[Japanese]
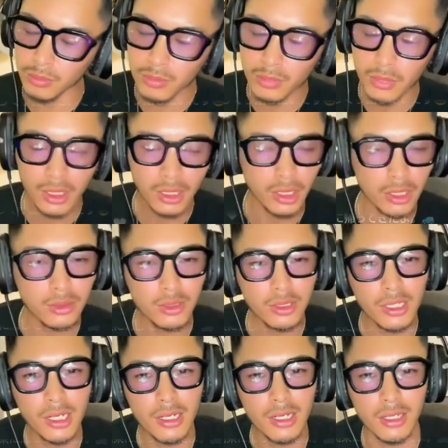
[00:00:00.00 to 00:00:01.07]
ほんまに
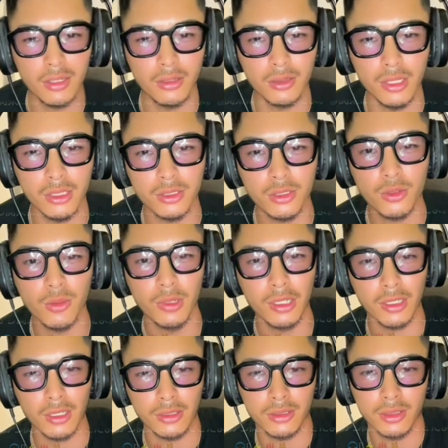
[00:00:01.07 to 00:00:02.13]
数えられへんぐらい突っ
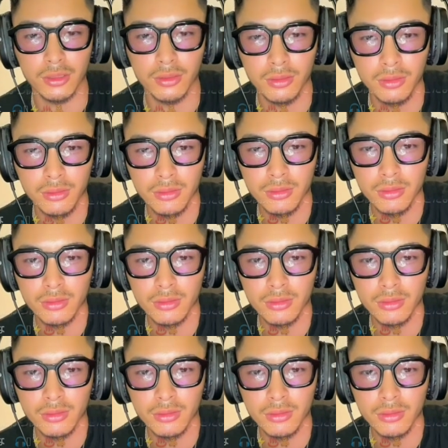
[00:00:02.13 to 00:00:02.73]
込まれたんですけど